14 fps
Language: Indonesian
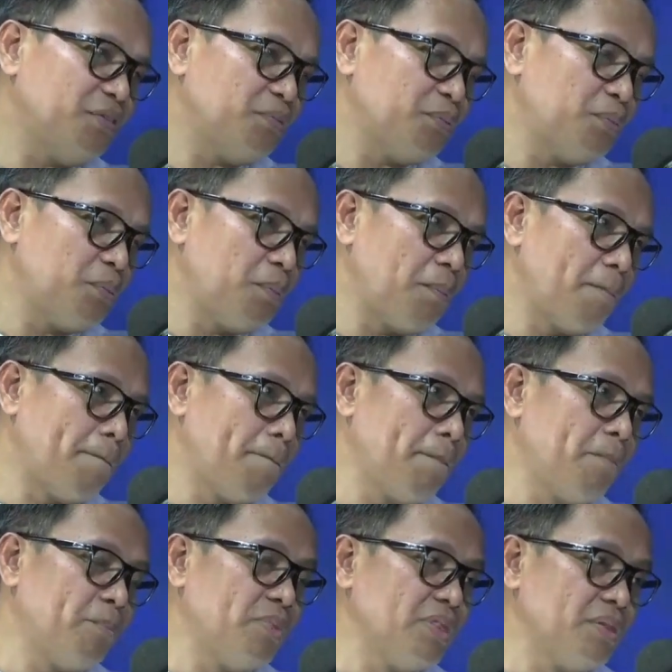oh begitu nih
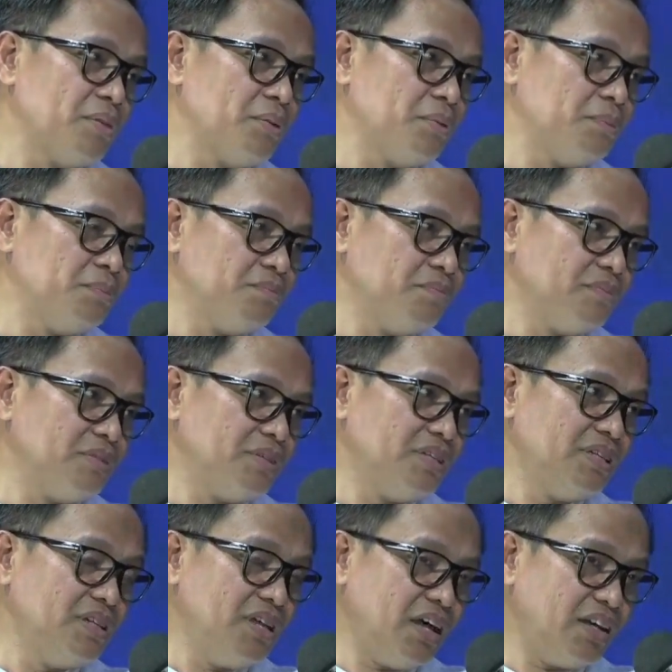berarti
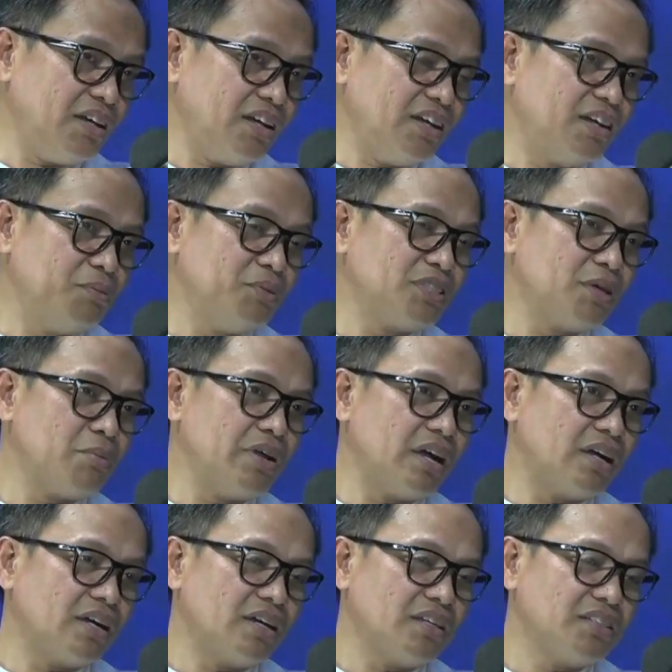dan Anda bisa
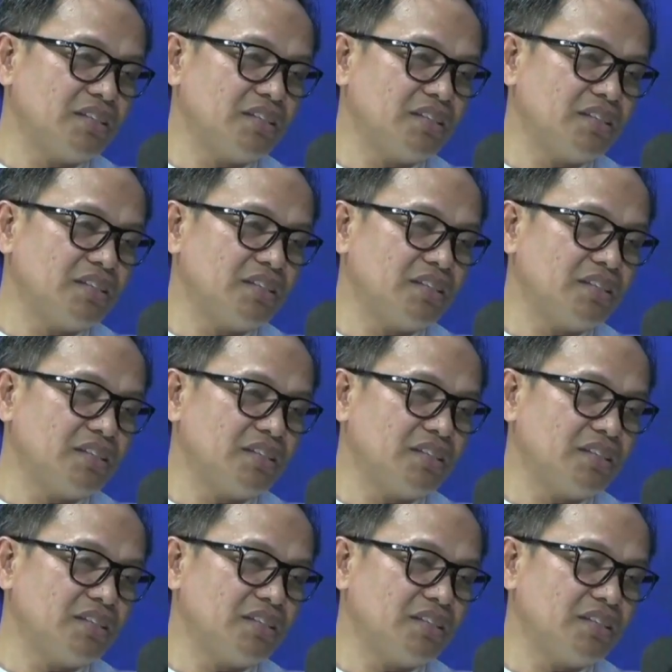bayangkan hmm.